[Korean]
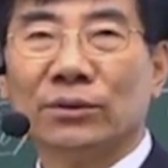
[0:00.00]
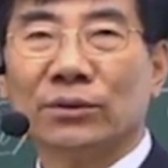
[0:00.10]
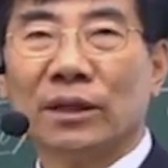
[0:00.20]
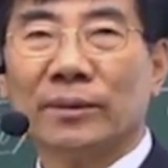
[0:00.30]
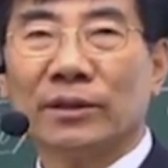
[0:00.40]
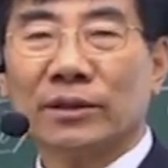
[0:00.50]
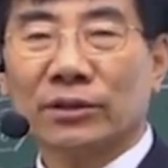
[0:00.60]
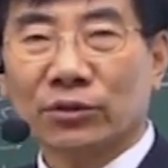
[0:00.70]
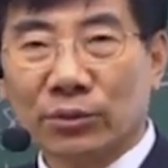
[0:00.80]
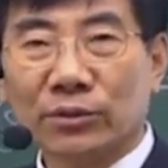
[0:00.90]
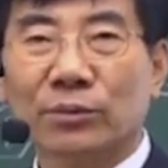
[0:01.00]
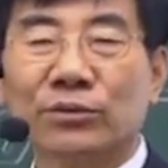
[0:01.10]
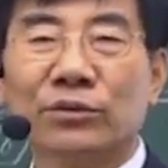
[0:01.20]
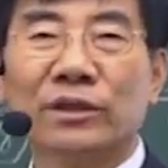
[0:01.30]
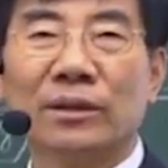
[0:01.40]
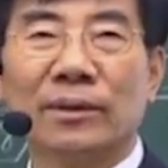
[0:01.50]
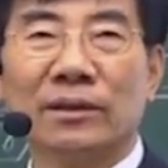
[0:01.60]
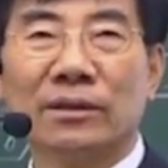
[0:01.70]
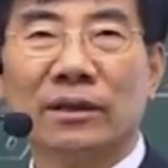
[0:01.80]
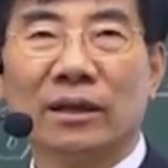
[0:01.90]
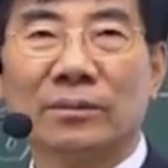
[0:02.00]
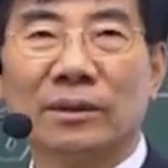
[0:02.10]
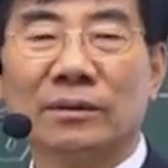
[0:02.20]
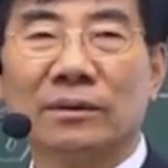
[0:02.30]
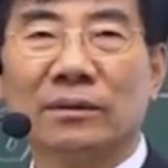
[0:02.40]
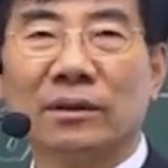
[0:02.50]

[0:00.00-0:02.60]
그 다음에 좀 점수를 잘 맞으려고 생각하면